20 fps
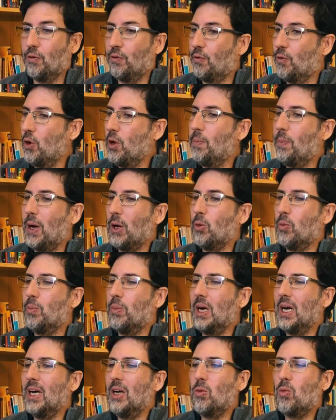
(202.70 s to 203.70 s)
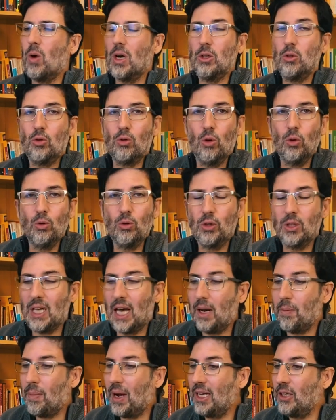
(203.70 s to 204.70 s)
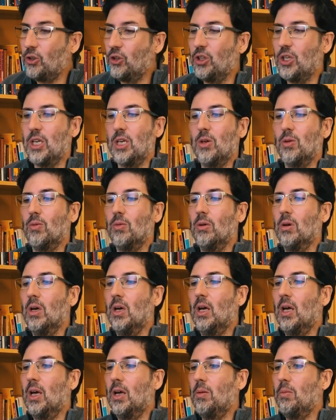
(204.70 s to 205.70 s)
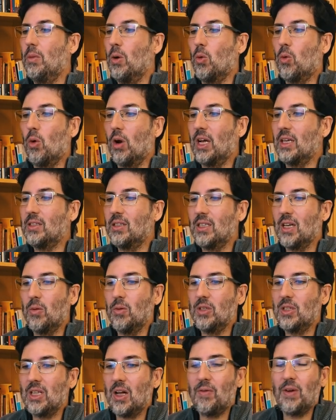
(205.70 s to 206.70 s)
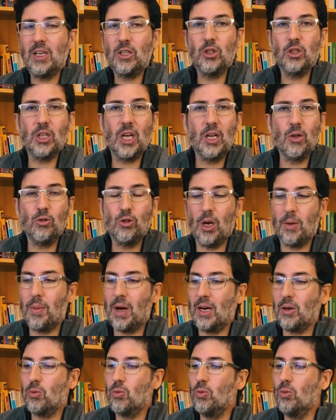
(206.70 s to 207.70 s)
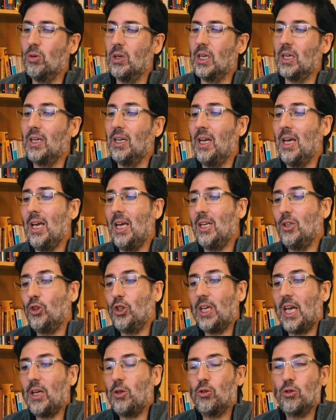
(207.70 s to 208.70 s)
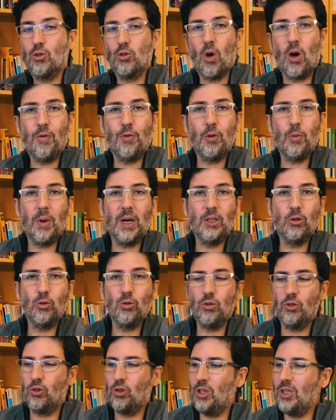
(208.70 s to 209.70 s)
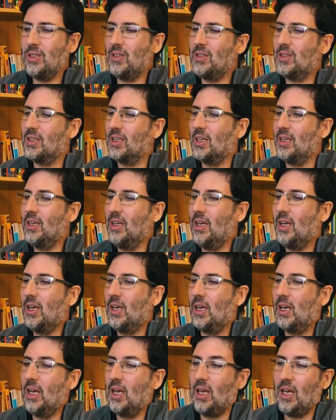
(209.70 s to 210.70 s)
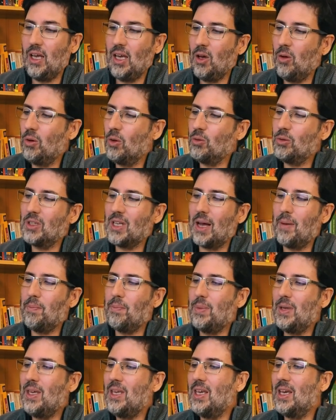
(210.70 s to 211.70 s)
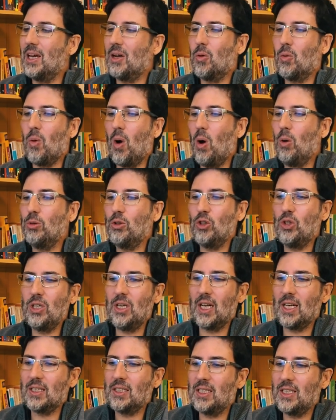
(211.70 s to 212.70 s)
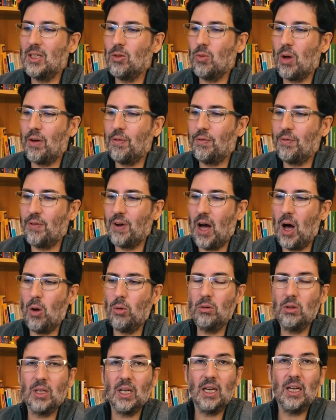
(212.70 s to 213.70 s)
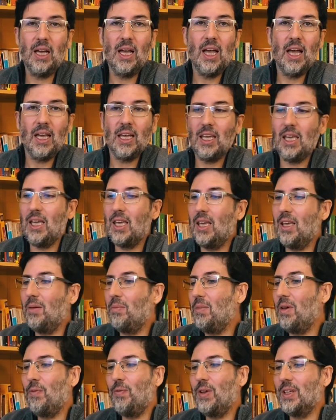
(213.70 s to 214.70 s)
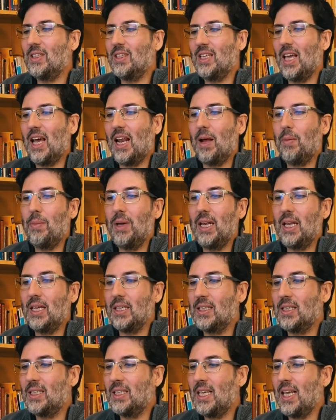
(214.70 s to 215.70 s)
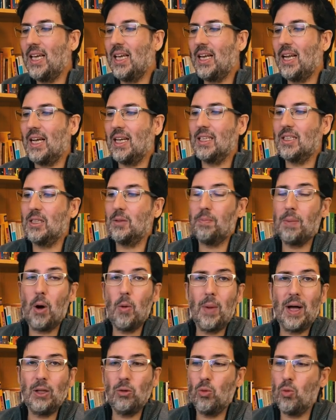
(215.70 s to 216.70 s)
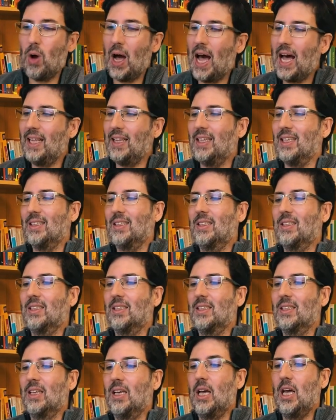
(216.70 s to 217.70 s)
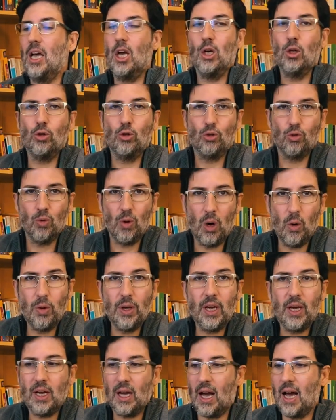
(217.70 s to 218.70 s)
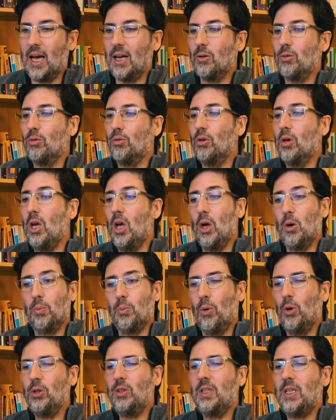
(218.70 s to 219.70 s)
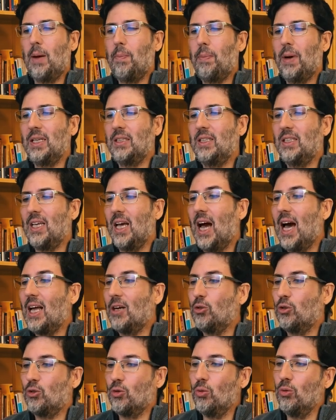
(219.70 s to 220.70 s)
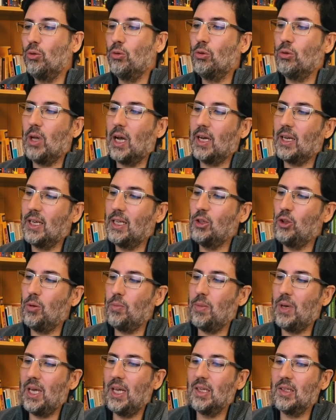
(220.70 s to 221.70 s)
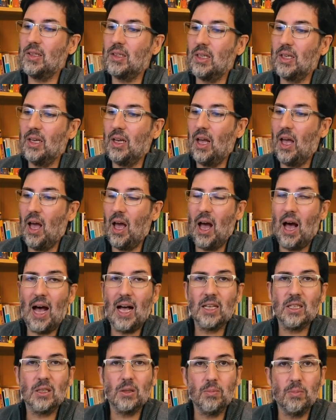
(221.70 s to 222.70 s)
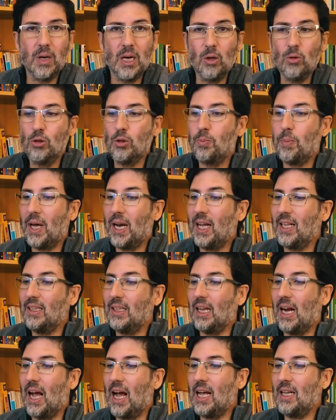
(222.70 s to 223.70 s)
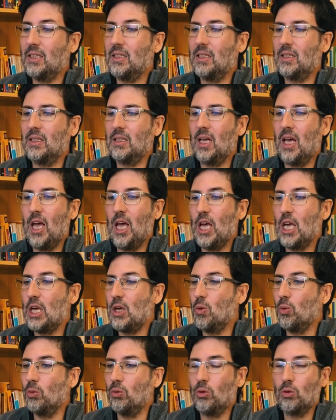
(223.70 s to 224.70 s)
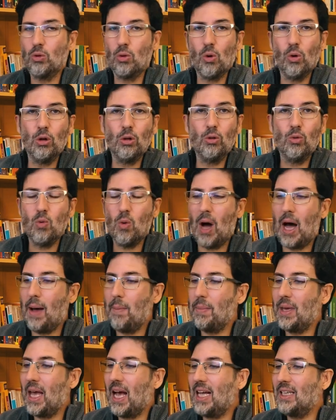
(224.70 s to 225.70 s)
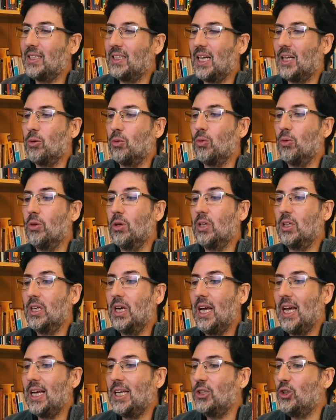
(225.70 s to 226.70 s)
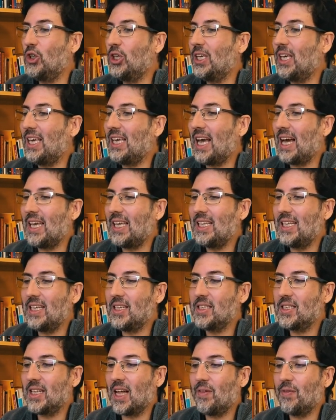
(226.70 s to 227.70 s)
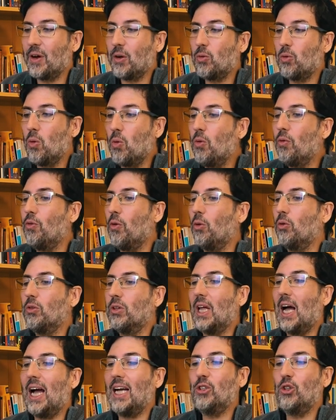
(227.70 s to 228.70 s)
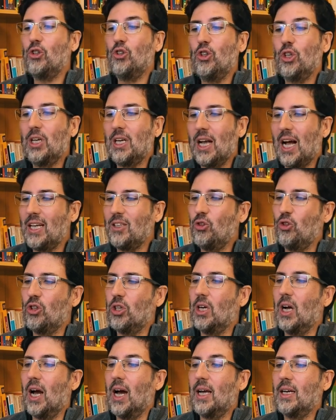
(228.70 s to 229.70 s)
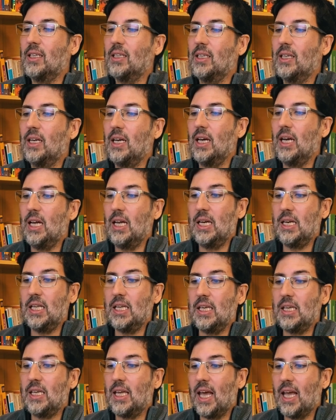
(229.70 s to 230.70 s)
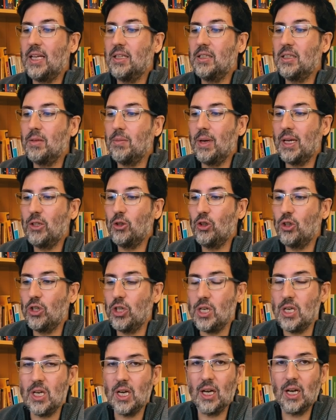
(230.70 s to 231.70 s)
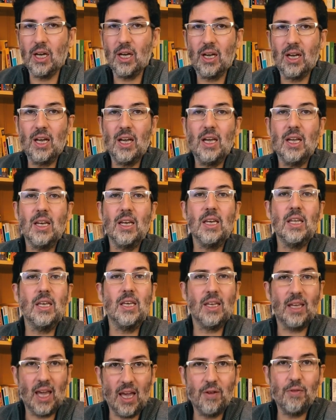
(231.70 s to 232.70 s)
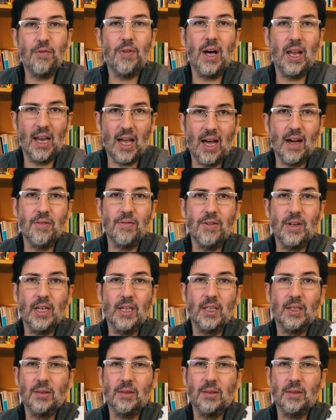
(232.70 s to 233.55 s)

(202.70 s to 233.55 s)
Fui para o banco a soluçar baixinho. Meu coração estava cheio de amargura de quem sofre uma injustiça. Eu não sabia qual tinha sido a falta que me fizera merecer as palmatoadas. João Ricardo pôs-se a passear junto da grande mesa, as mãos para trás e um todo ameaçador de quem ainda estava com vontade de castigar. Ninguém se mexia. Ninguém falava.